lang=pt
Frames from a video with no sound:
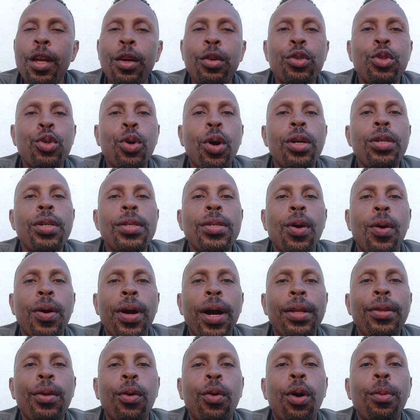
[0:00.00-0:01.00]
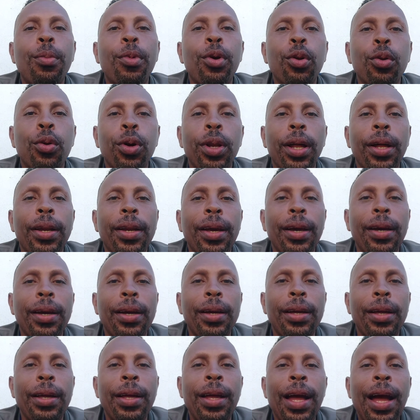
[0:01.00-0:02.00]
Jorge Salgado como Lula, né?
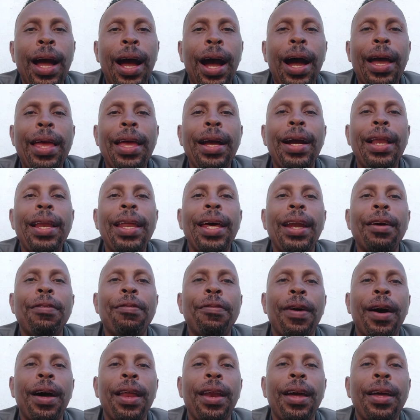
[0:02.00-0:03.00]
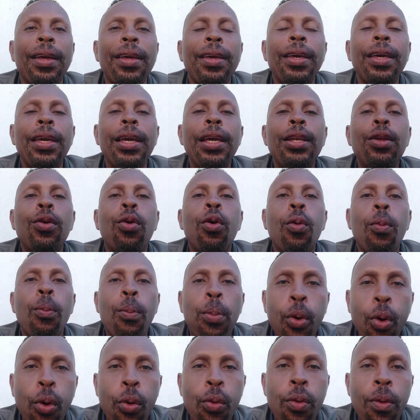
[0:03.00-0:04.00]
Aí a galera fala, ele
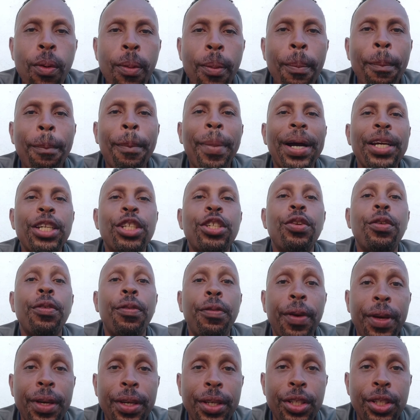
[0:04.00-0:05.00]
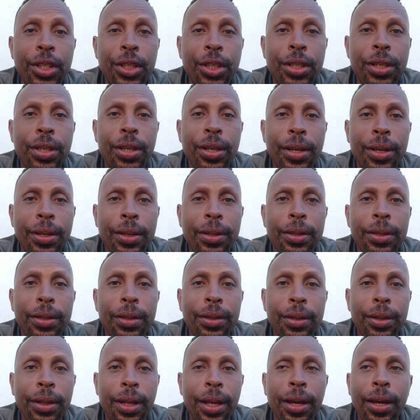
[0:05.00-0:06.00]
roubou, mas fez,
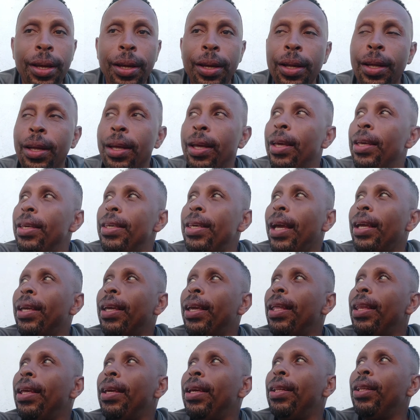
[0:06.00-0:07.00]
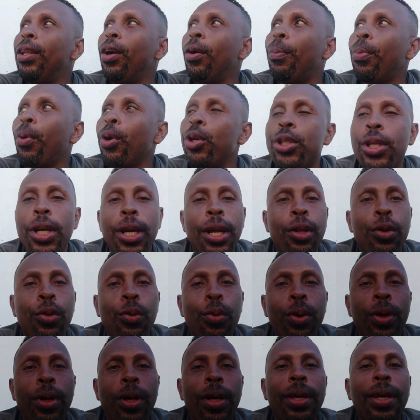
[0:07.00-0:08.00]
né? E aquele que tem um
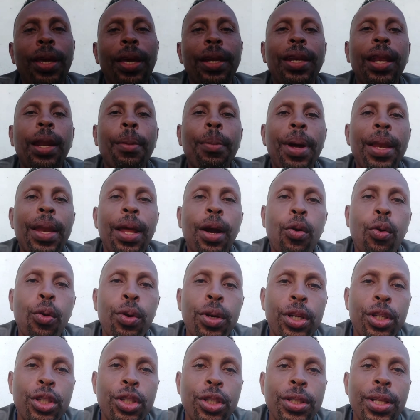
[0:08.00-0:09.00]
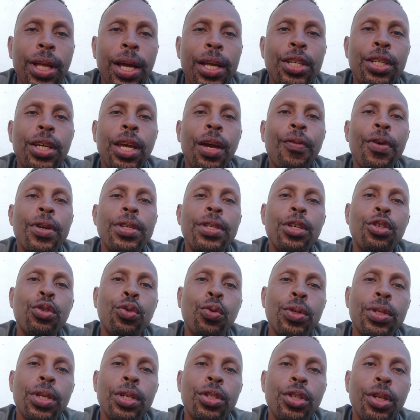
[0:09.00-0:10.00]
projeto que quer trabalhar com honestidade, quer fazer as
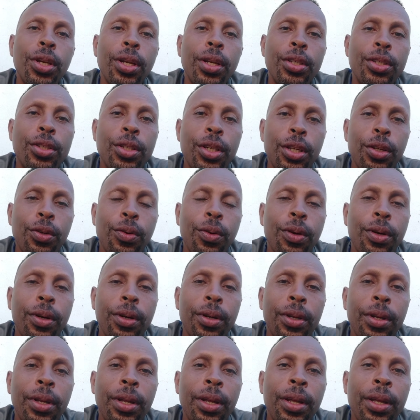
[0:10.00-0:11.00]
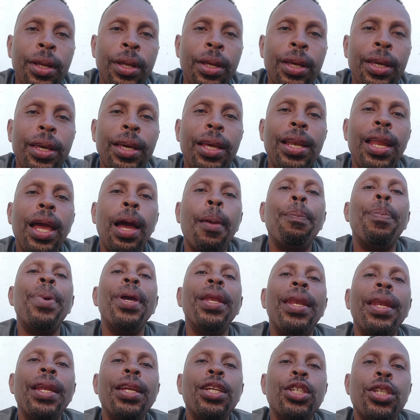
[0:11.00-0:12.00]
coisas direitinho, ele é
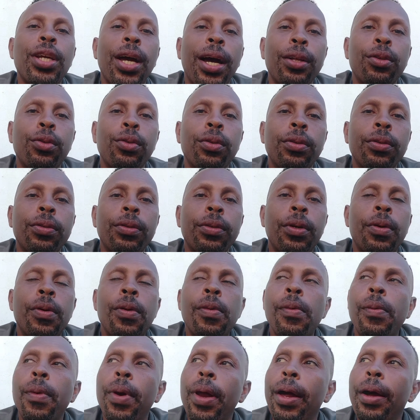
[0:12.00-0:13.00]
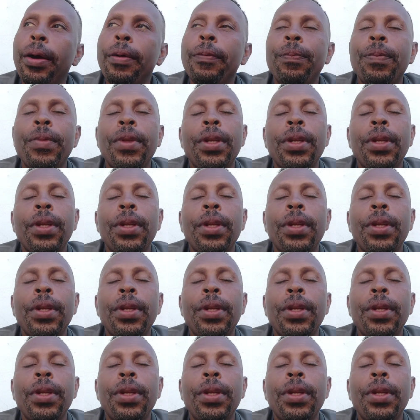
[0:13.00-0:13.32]
apedrejado, né?